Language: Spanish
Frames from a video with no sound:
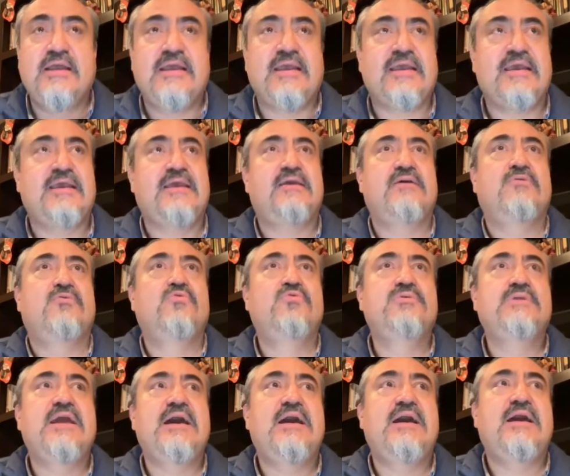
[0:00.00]
eh,
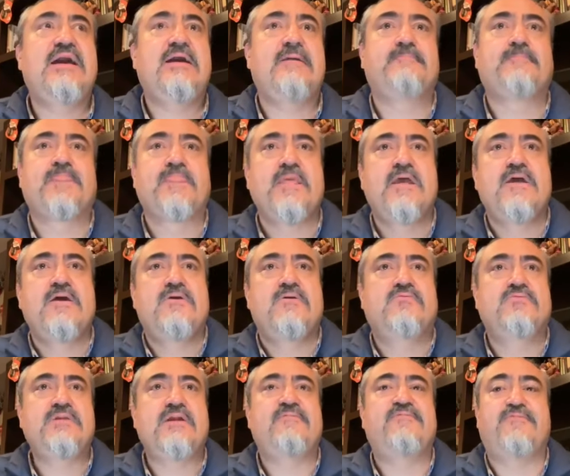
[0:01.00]
una,
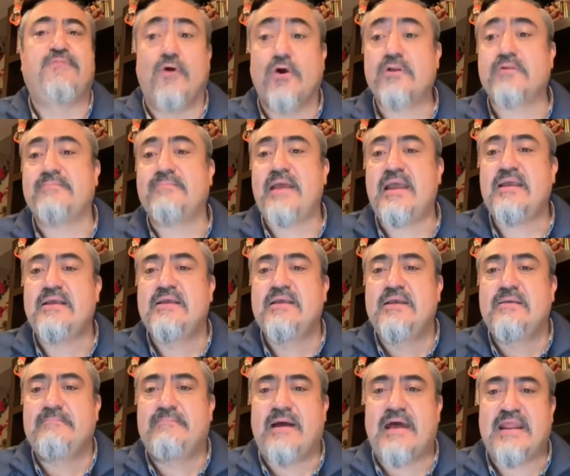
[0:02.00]
una forma
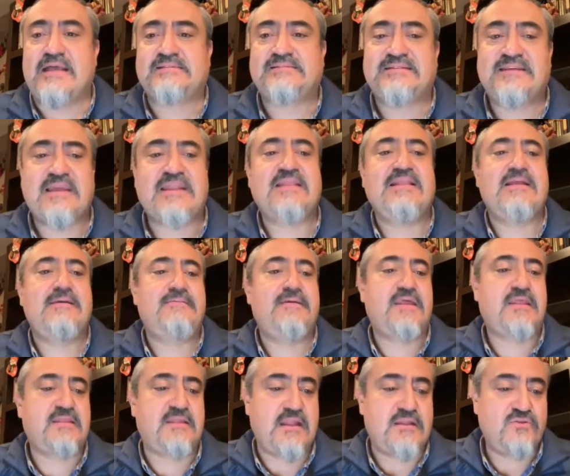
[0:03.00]
para hacerle
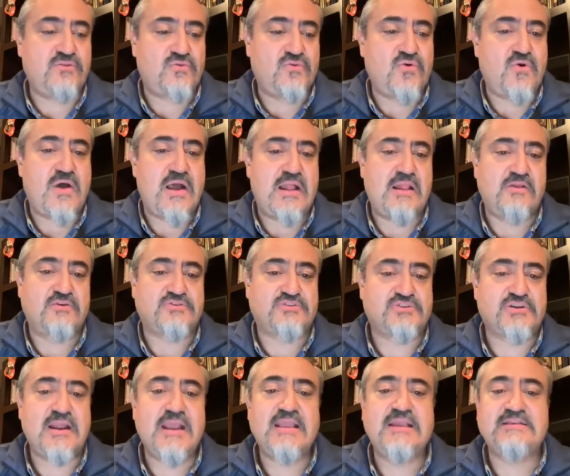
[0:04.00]
ver tanto a los
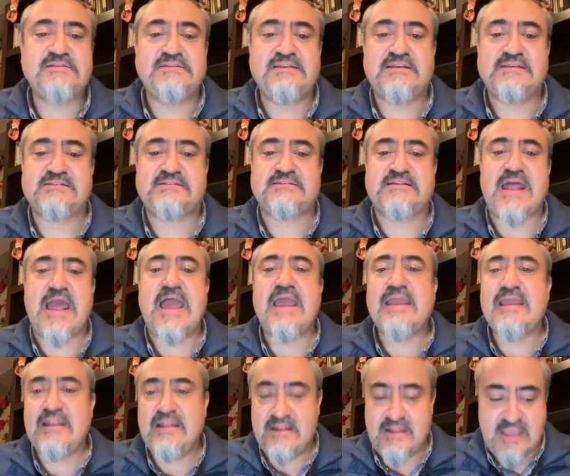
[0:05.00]
reyes de
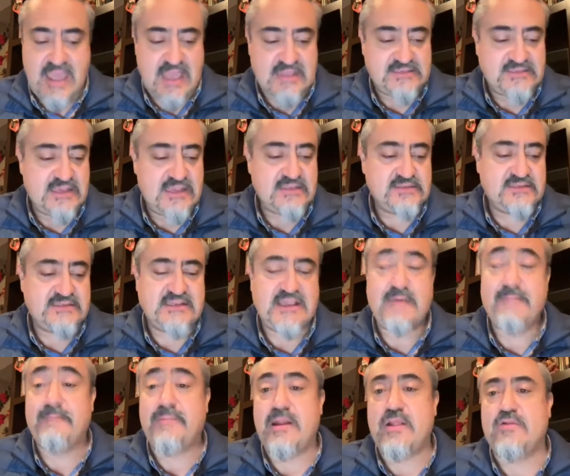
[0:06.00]
Israel que hacían
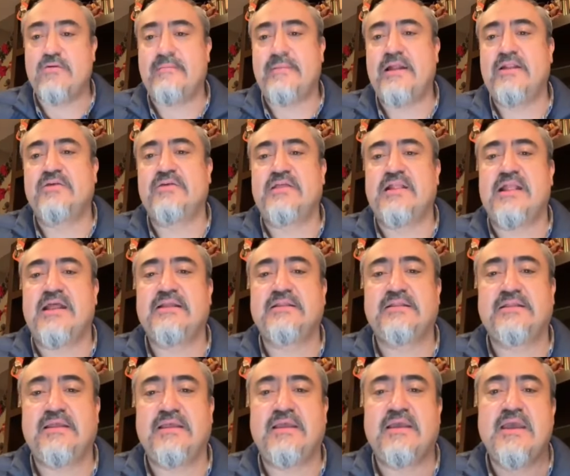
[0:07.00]
siempre lo malo
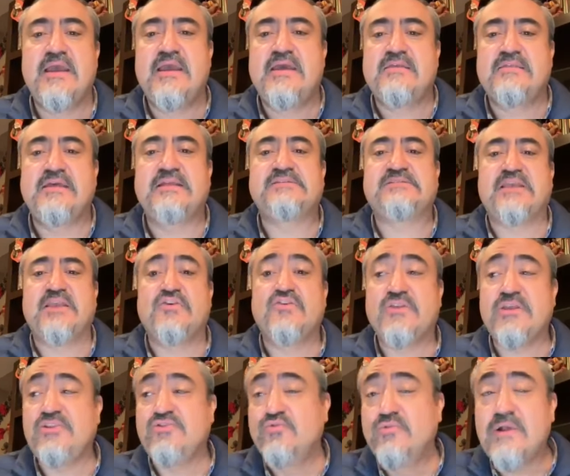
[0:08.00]
delante del
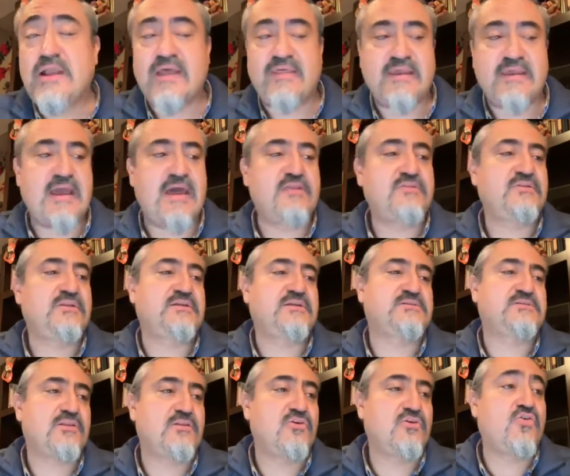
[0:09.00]
Señor y nunca dejaron de
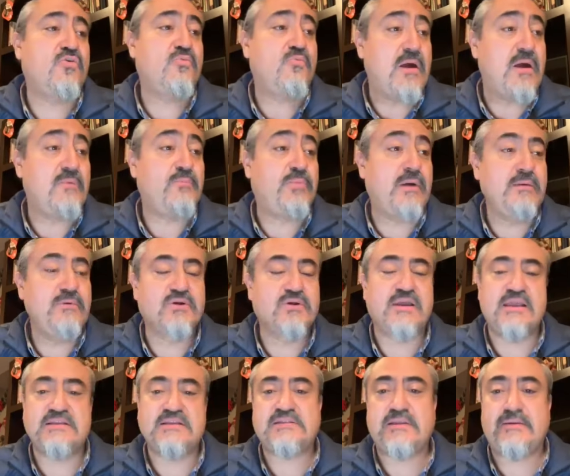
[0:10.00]
hacerlo, como al pueblo
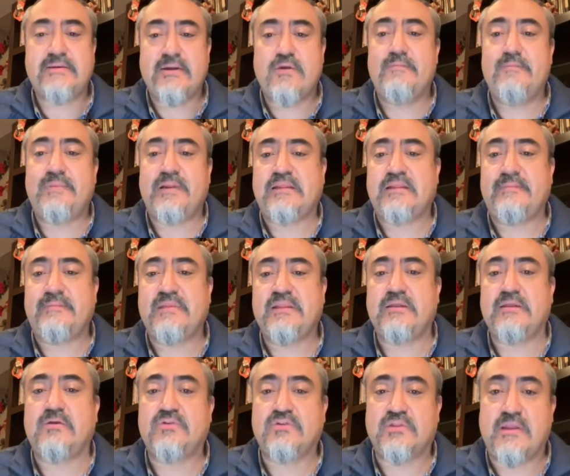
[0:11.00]
que ya estaba
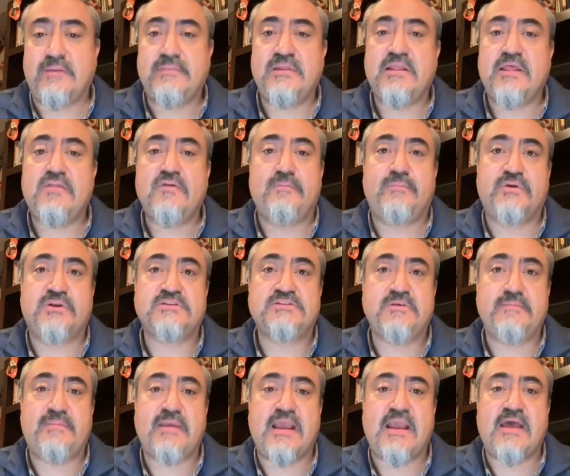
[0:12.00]
completamente contaminado por ese
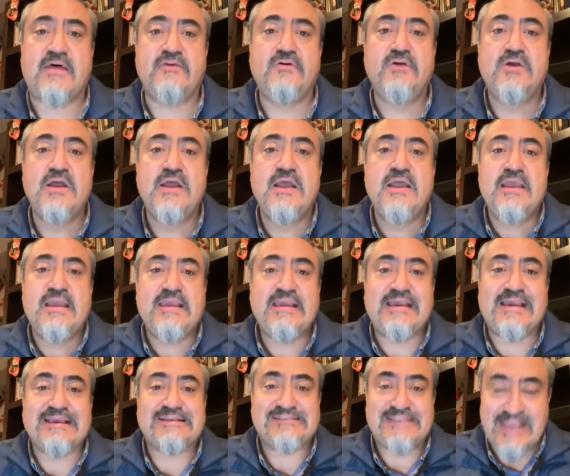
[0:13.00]
pecado y
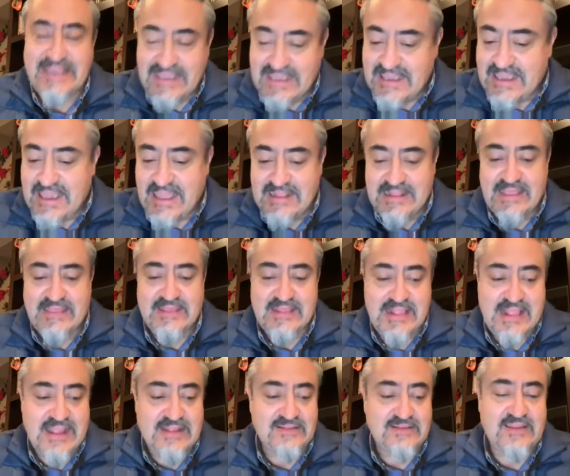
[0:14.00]
que seguían
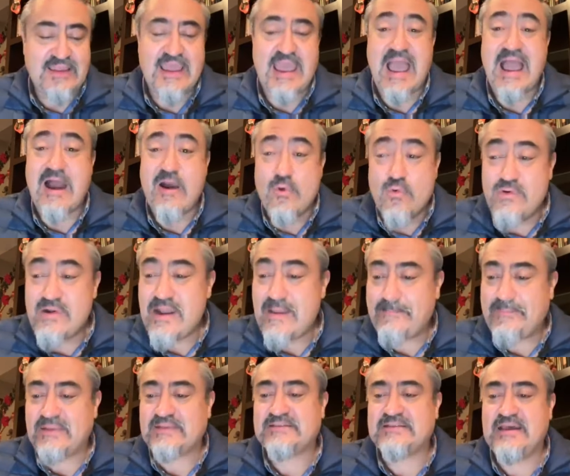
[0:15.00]
adelante, aún a
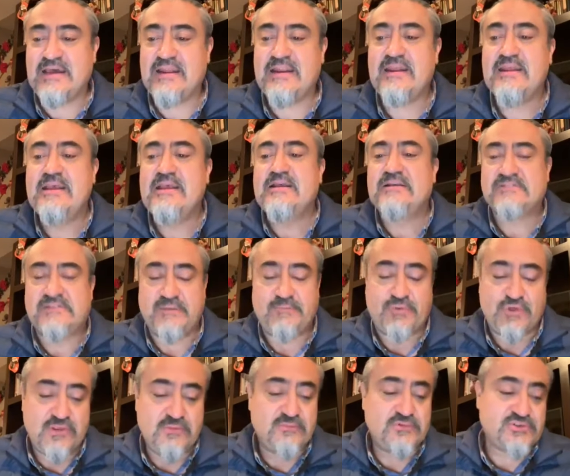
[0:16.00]
pesar, si
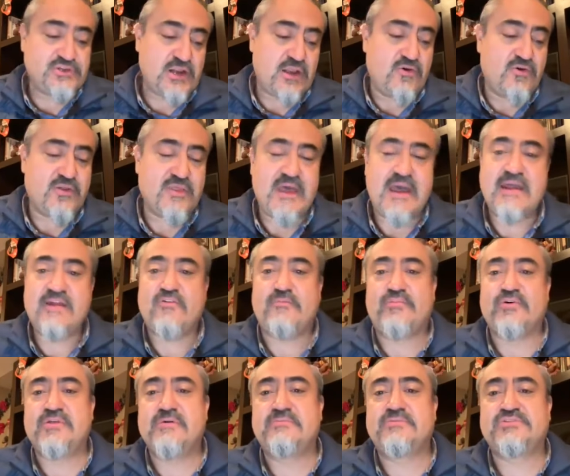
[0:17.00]
podemos recordar o
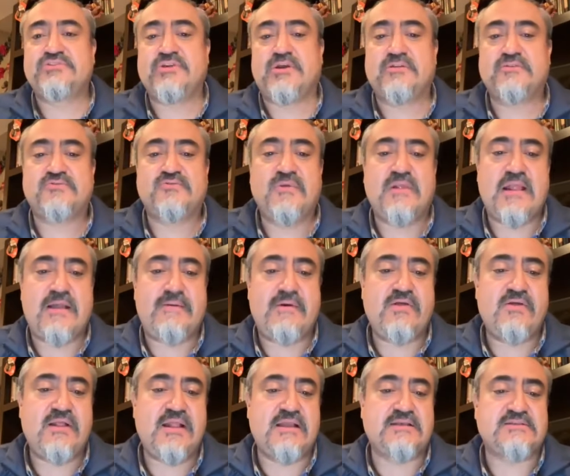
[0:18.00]
podemos echarnos un
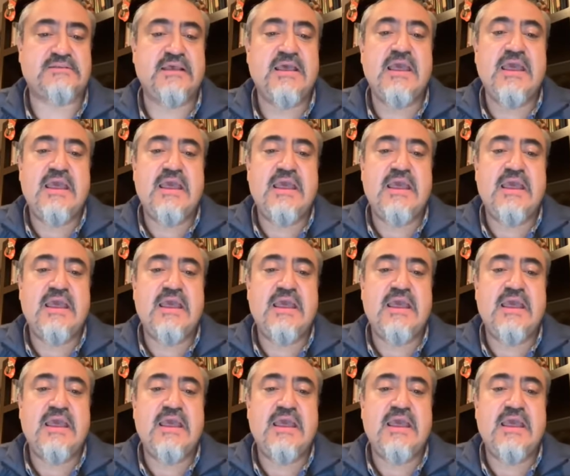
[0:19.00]
clavado a, las,